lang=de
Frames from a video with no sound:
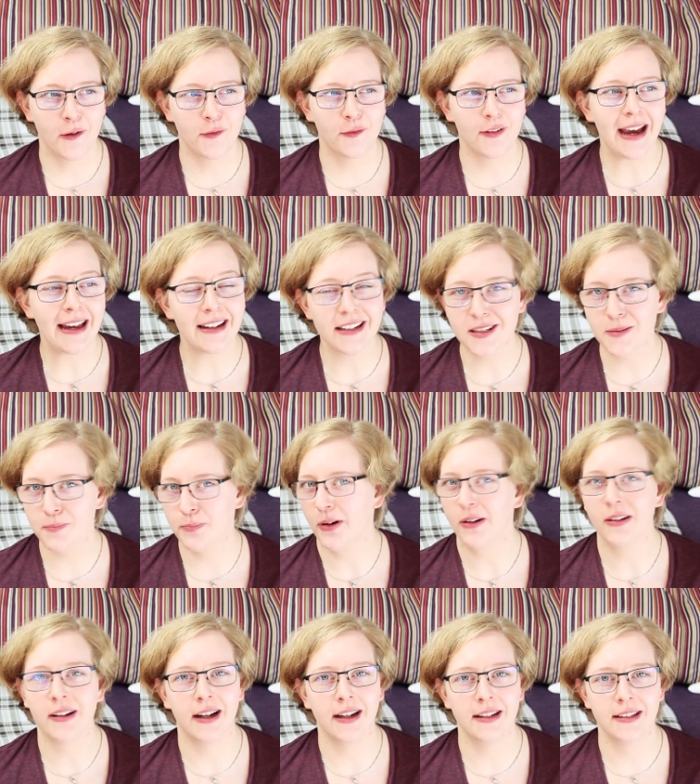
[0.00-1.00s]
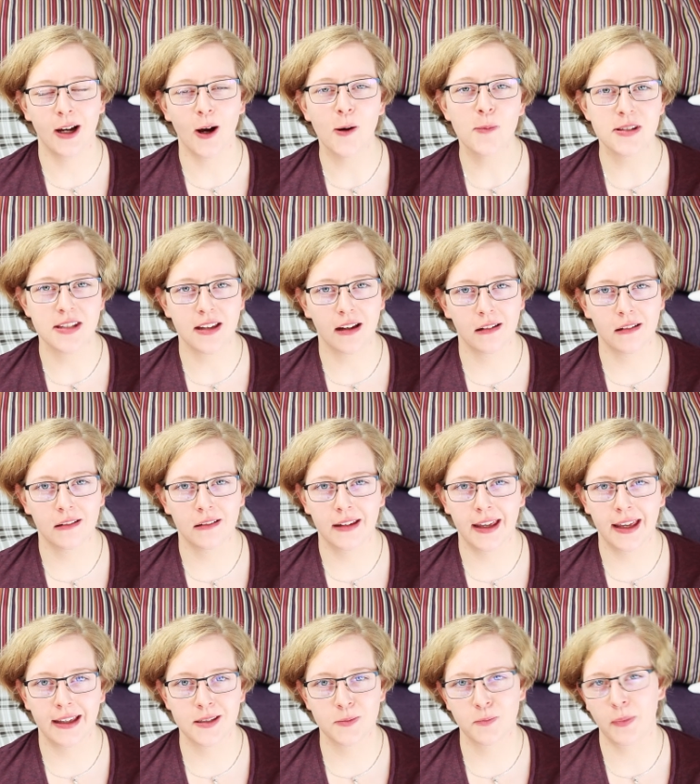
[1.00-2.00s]
auf alles Bock hat,
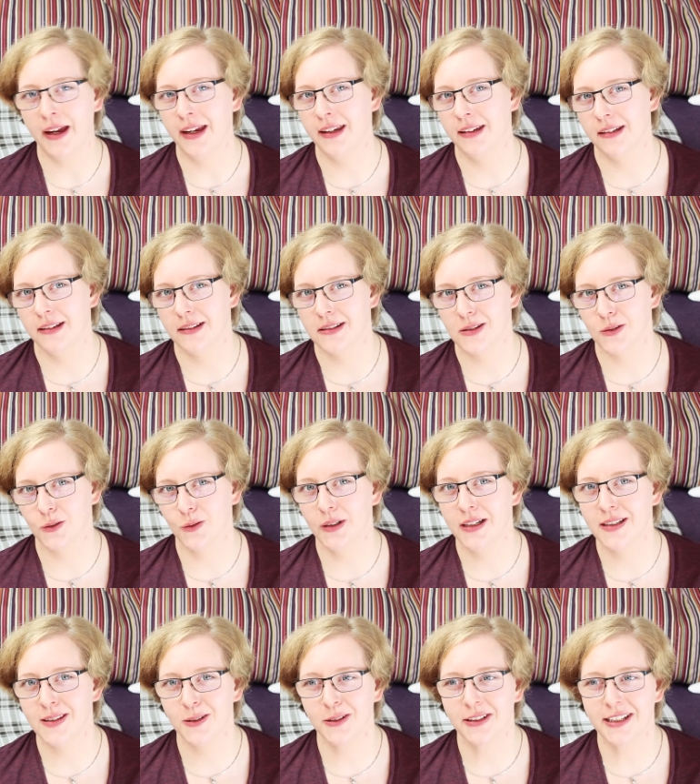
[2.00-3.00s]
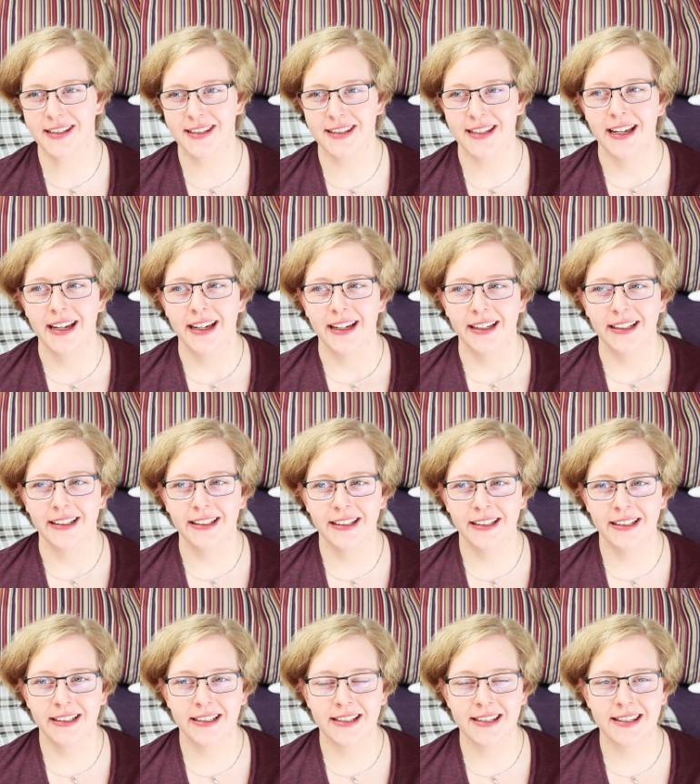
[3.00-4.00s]
Hauptsache er ist bei dir. So, also dass
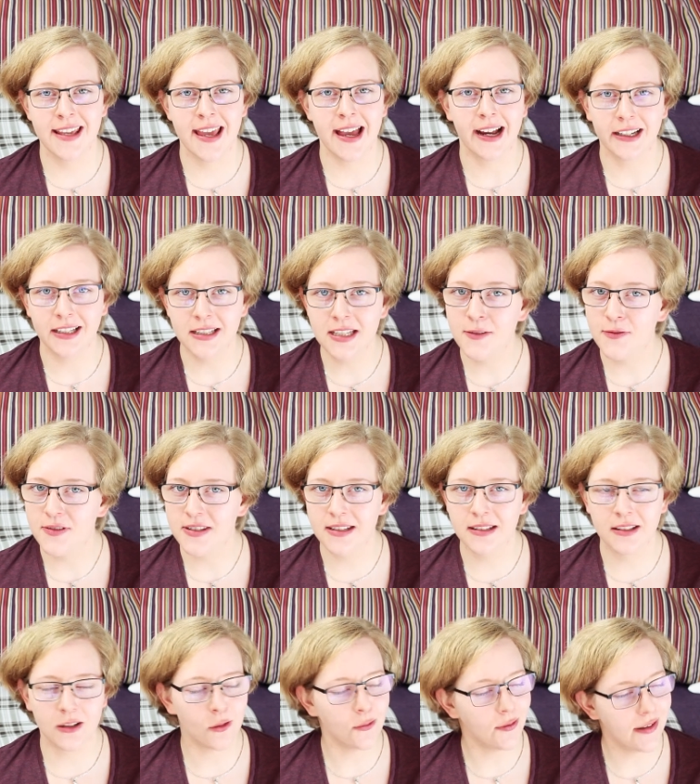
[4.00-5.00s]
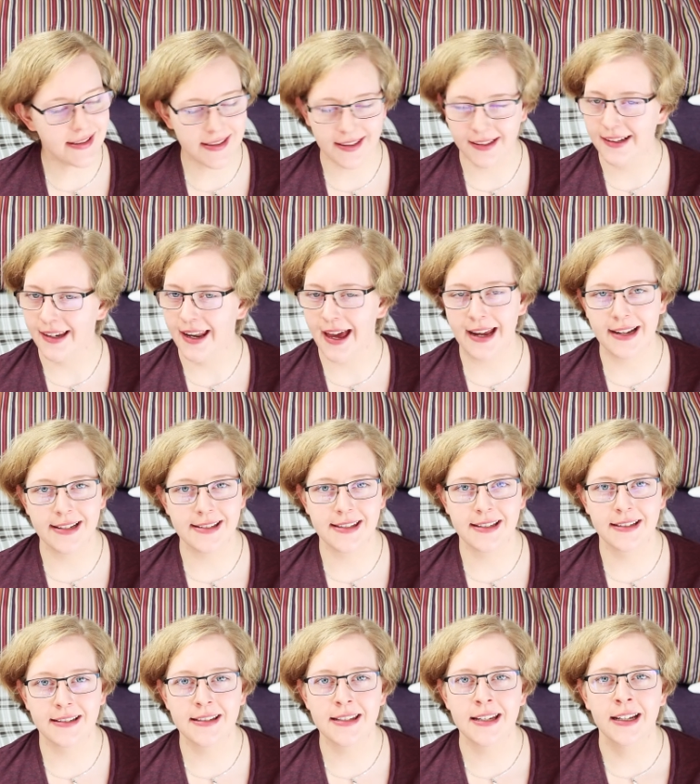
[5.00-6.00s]
die sehr aktiv sind, auch wenn sie klein
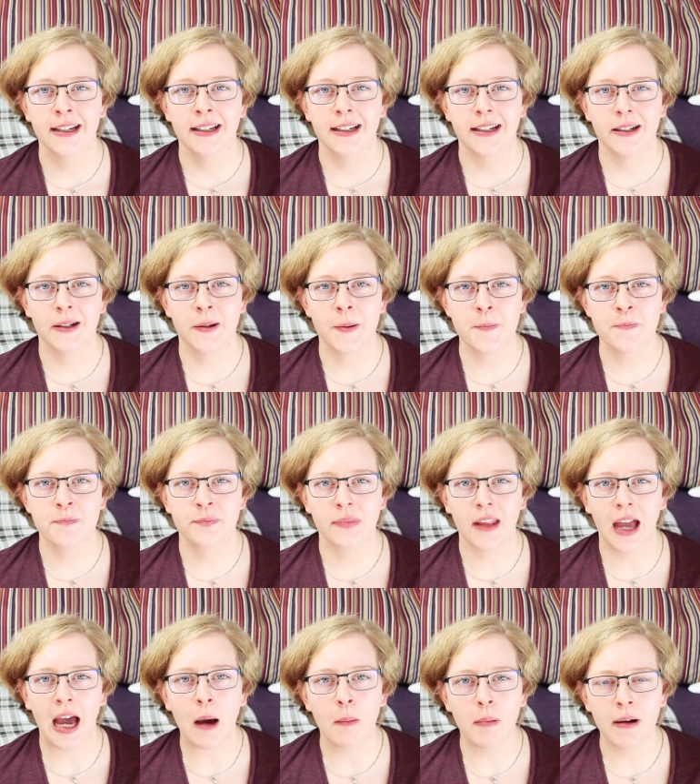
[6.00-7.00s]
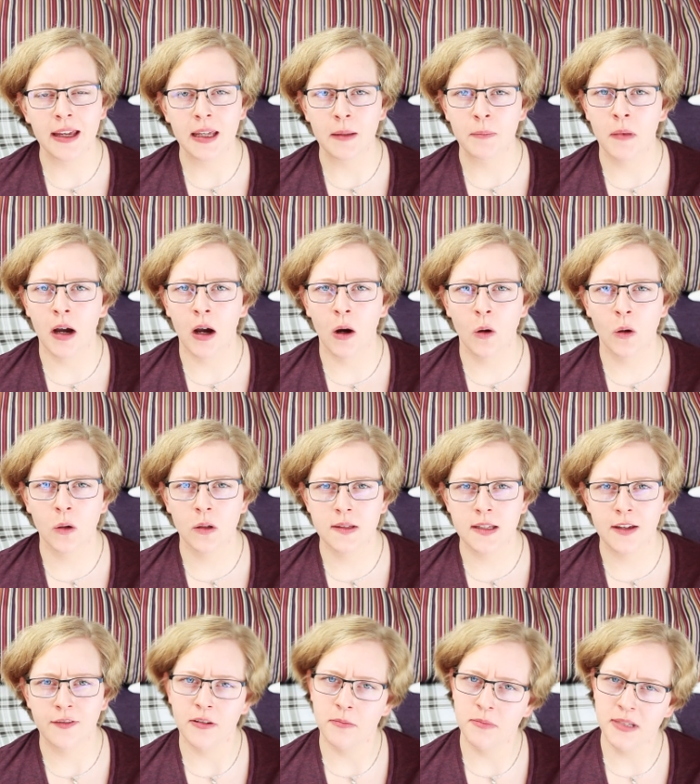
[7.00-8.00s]
sind, ähm, aber eben auch
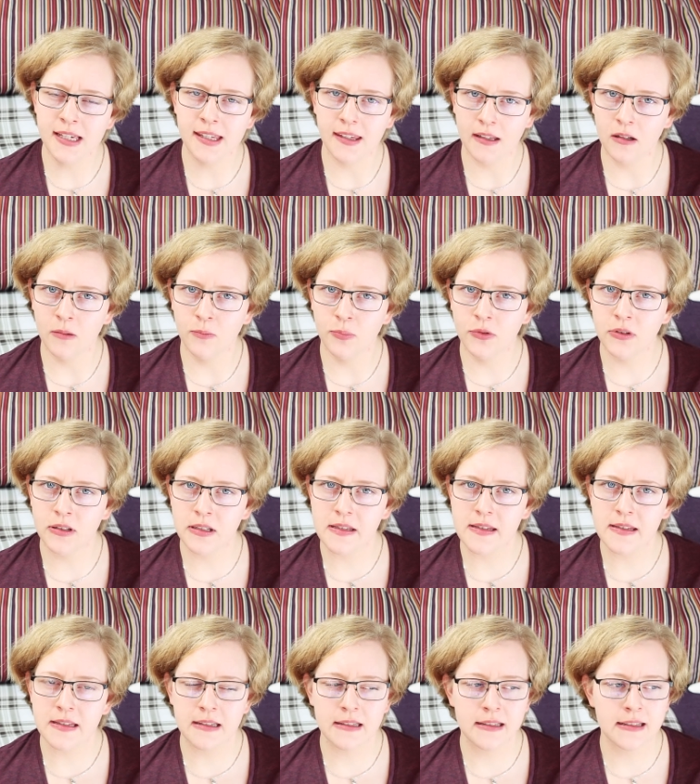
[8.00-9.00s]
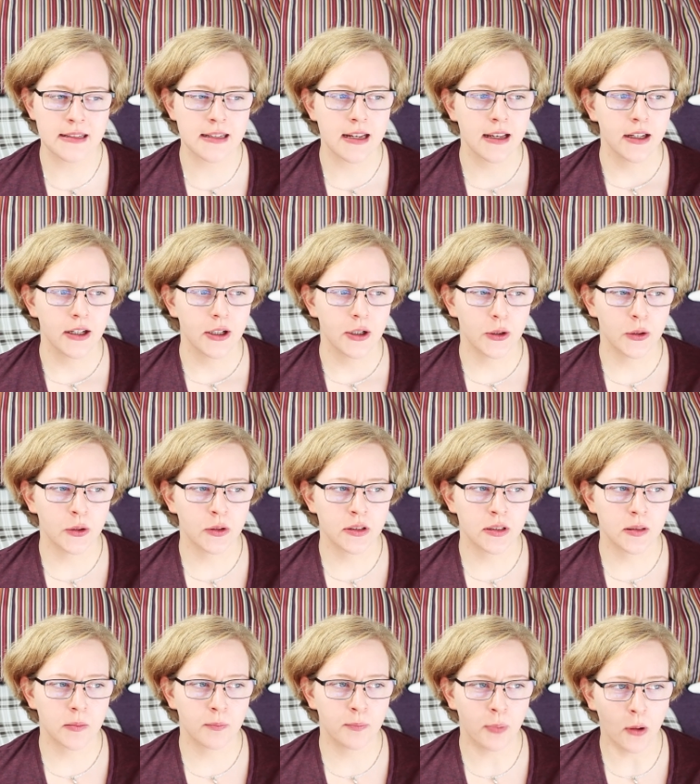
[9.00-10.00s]
sehr familiengebunden sind
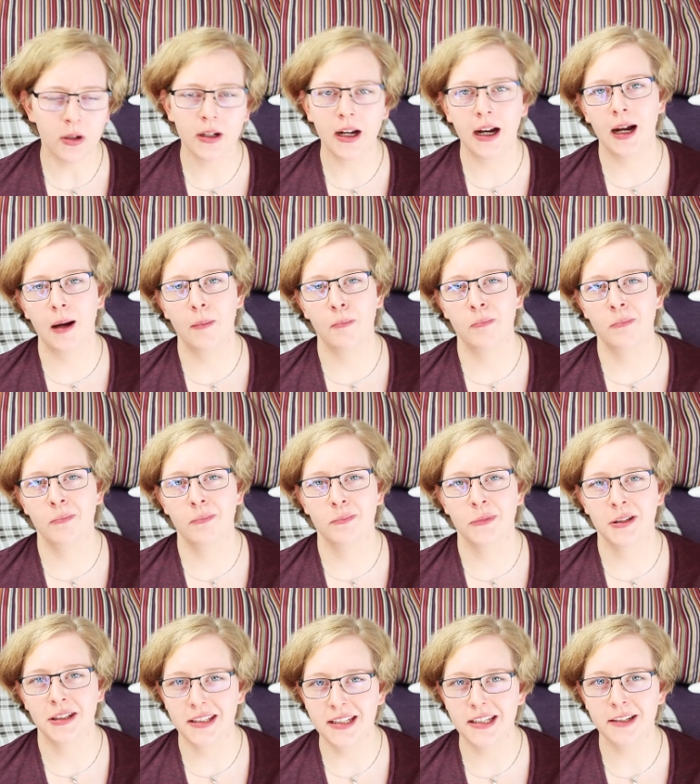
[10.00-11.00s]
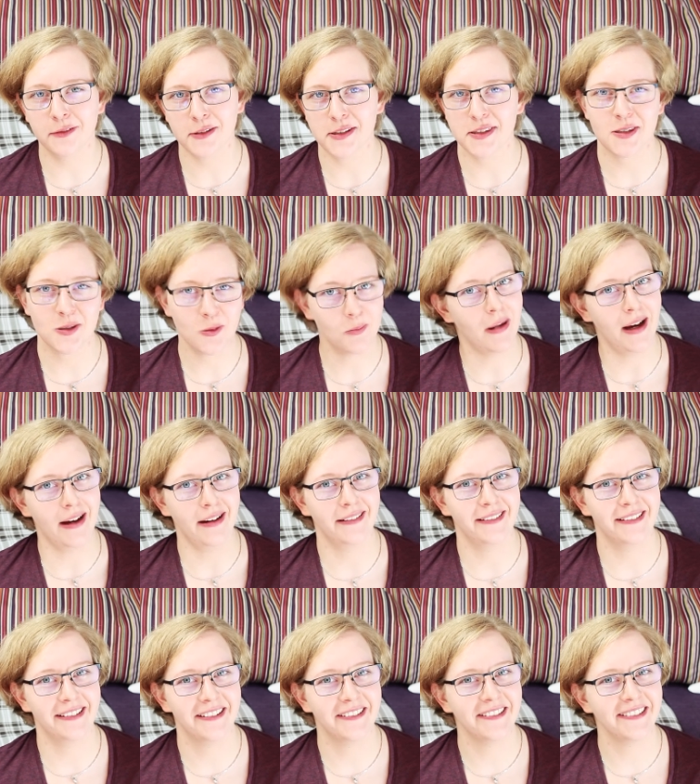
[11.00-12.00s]
und Bock haben, mit dir was zu
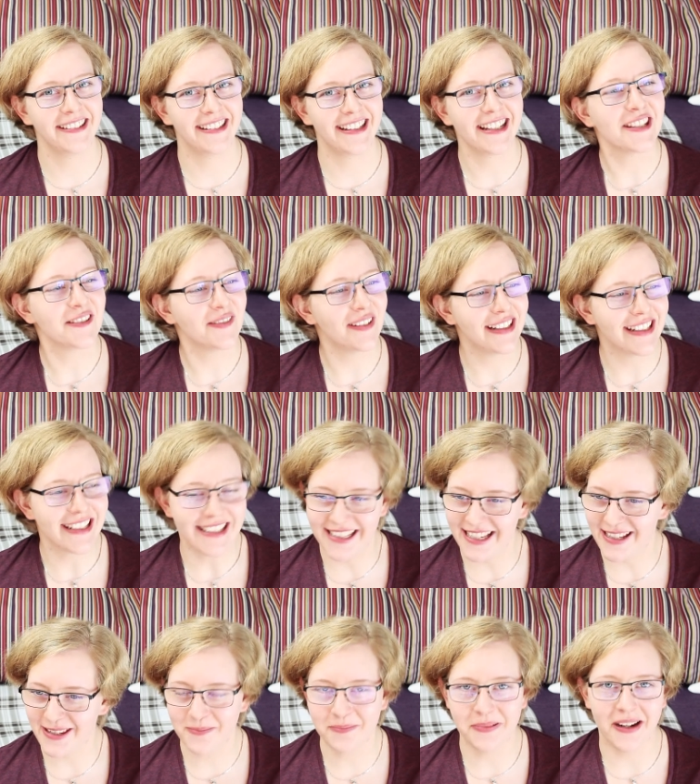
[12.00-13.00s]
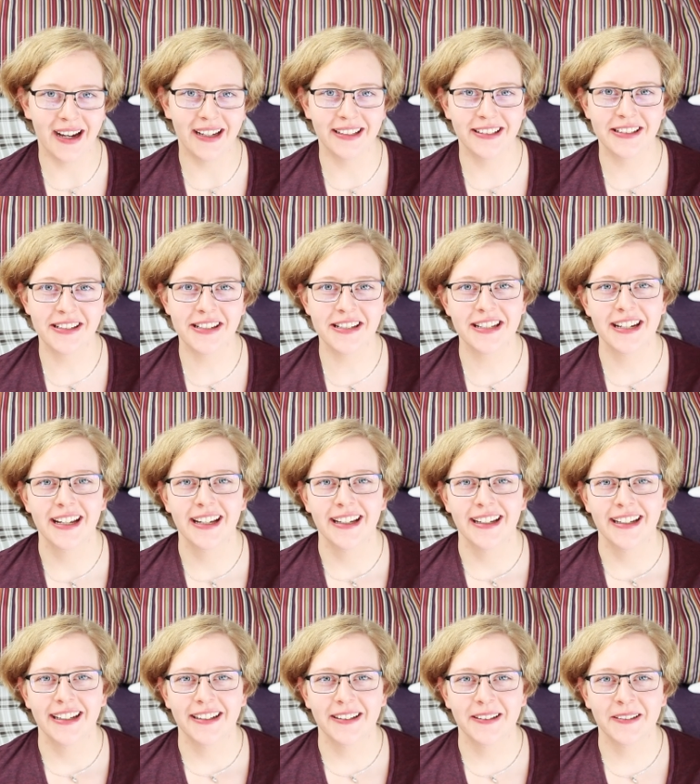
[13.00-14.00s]
machen. Und das fand ich sehr sympathisch
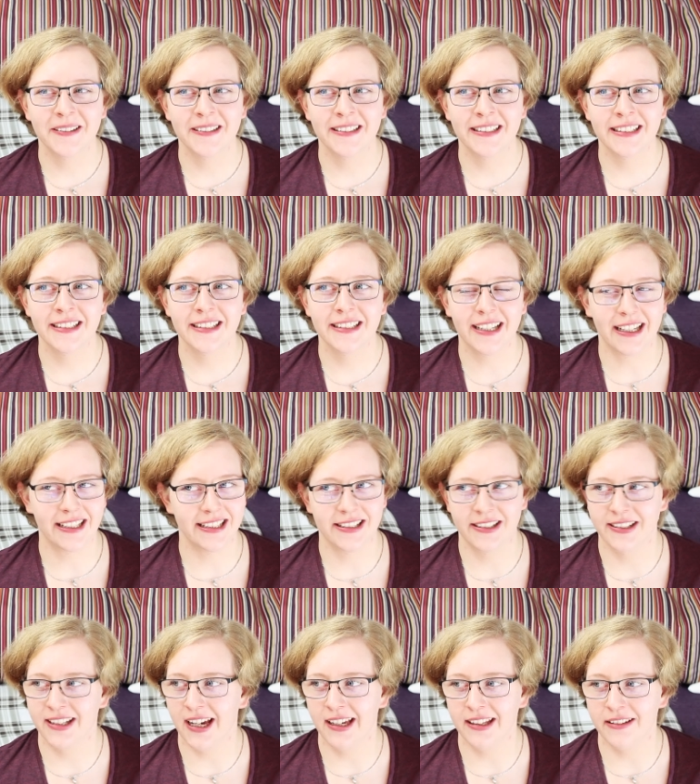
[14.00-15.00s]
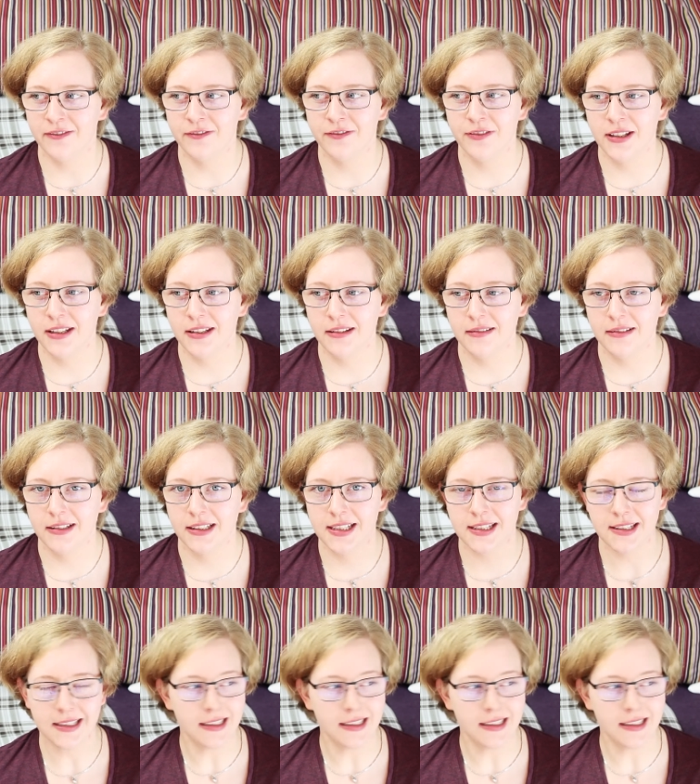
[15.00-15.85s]
und dachte so, ja, irgendwie.